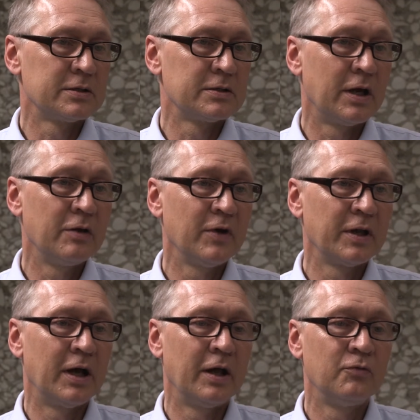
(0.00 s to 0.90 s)
Das ist einfach
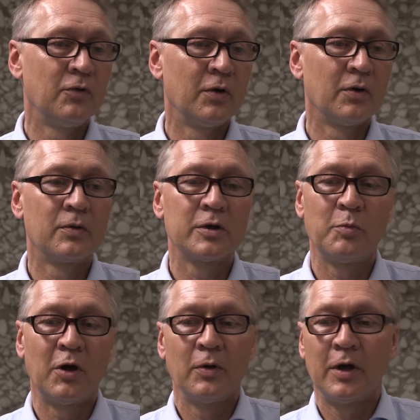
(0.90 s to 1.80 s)
eine Anforderung, ich
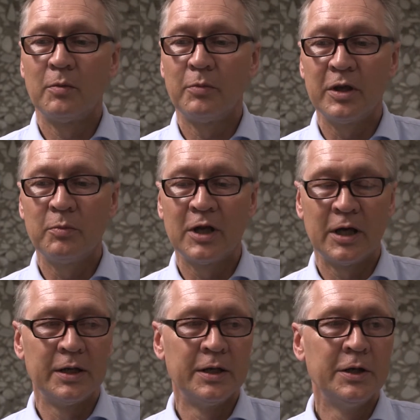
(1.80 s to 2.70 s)
baue nach einem
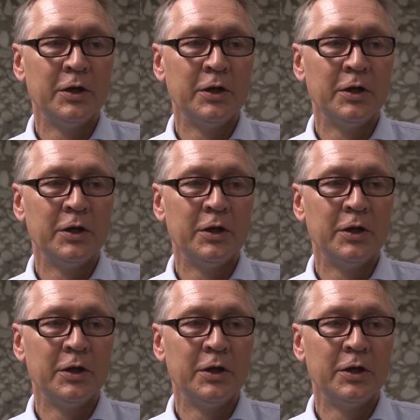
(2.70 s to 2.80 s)
B-Plan